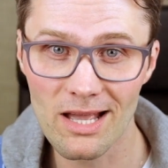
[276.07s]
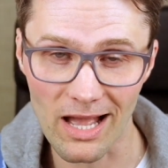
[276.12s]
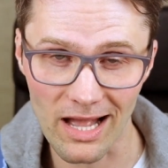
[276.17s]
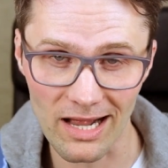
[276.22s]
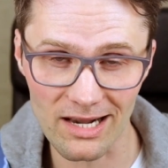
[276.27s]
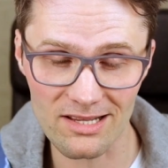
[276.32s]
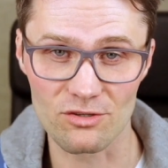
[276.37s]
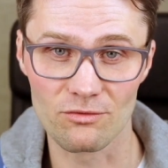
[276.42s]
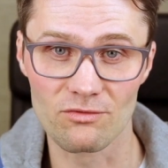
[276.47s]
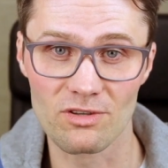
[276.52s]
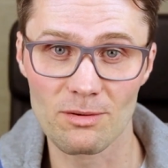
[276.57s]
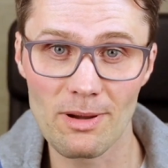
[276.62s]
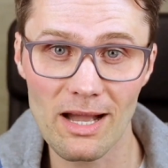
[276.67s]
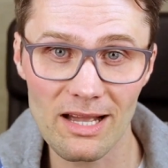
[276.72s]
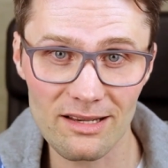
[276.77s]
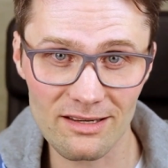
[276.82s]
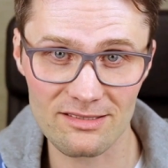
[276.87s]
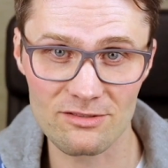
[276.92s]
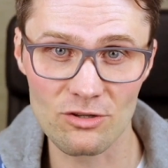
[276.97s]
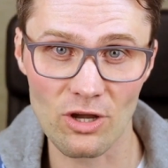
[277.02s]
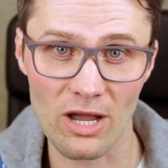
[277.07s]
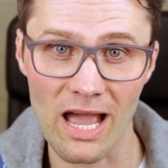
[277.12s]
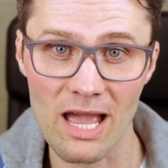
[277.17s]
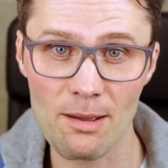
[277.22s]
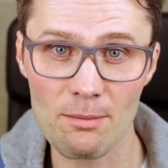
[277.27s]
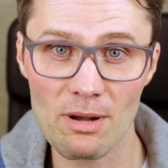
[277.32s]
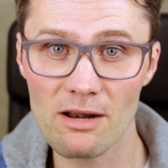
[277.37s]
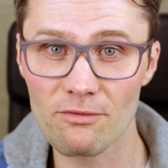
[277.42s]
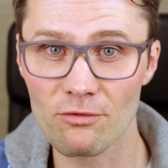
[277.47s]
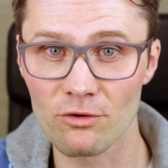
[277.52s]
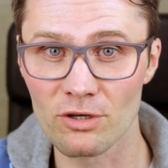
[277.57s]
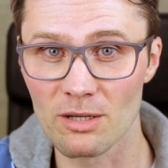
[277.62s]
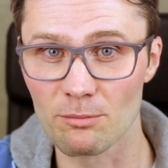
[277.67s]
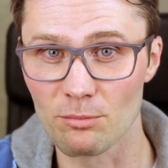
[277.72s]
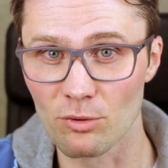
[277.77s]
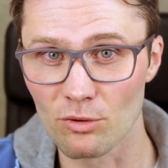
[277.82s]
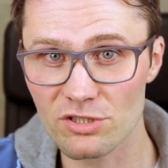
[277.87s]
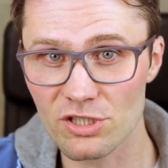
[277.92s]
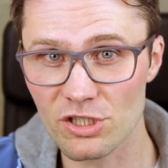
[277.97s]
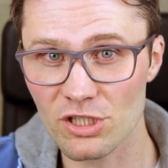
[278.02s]
Also, wir machen das noch einmal von der
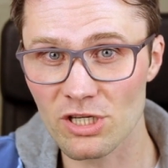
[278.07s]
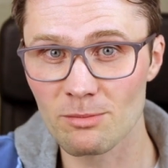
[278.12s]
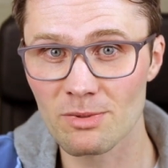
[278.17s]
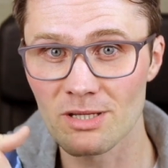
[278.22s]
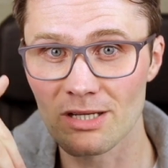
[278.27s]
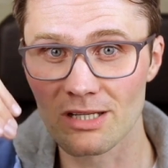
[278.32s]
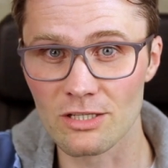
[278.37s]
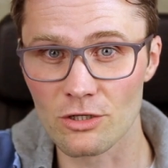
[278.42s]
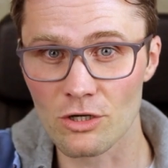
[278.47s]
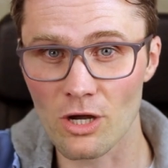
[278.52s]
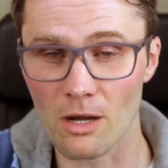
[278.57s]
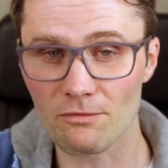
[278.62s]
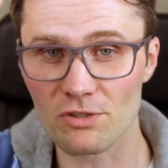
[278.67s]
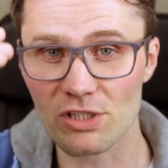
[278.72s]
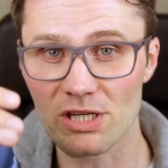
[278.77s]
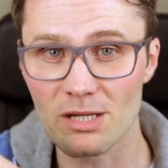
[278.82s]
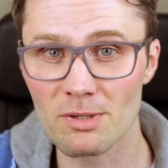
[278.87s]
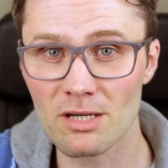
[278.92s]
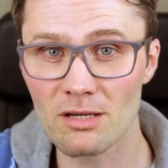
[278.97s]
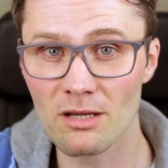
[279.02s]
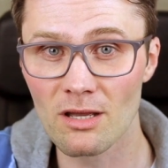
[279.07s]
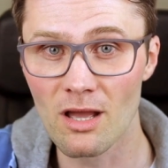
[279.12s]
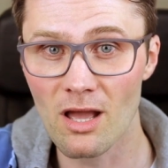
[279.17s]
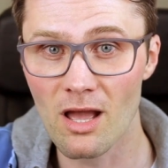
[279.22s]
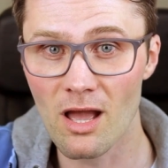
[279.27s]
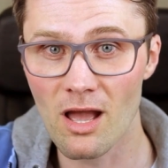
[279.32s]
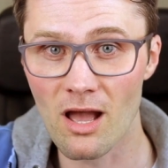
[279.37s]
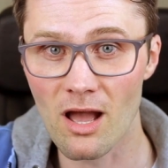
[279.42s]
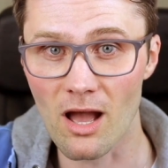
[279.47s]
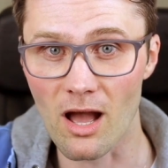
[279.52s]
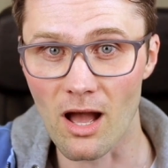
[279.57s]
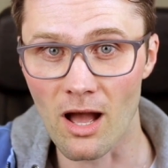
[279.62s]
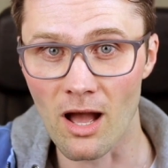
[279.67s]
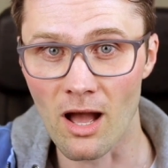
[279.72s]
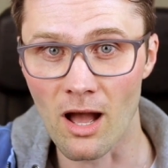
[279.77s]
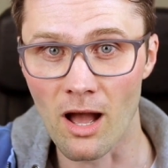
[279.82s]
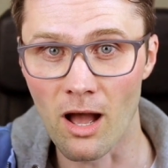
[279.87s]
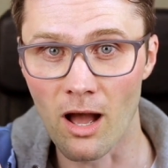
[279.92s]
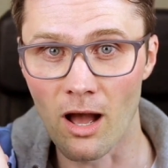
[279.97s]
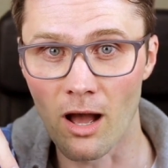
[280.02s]
Bruststimme in die Kopfstimme.
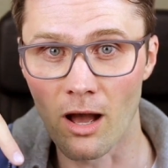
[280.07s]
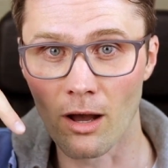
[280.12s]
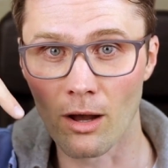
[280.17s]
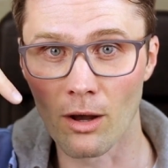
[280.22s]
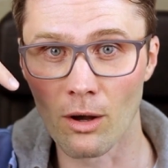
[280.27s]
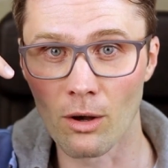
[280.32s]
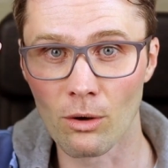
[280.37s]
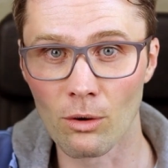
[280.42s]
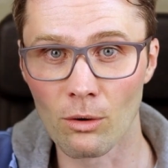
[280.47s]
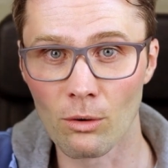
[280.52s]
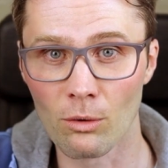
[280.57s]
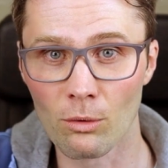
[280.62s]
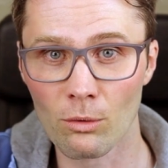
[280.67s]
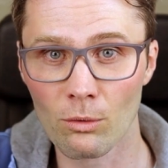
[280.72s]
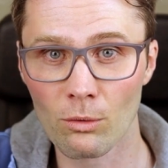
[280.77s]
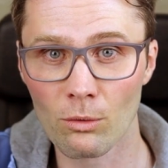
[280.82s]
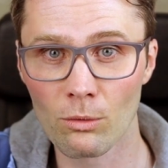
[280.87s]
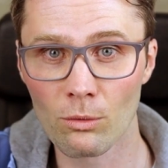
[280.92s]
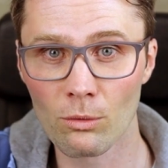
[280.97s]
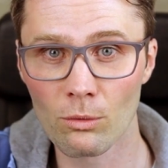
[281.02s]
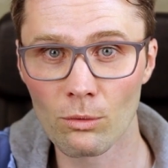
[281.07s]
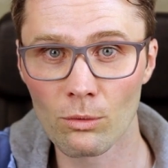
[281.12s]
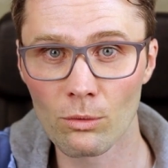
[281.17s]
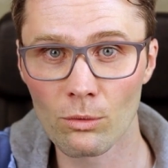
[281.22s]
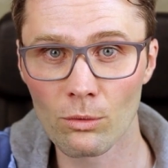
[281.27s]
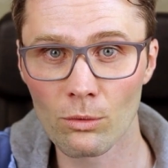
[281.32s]
Au.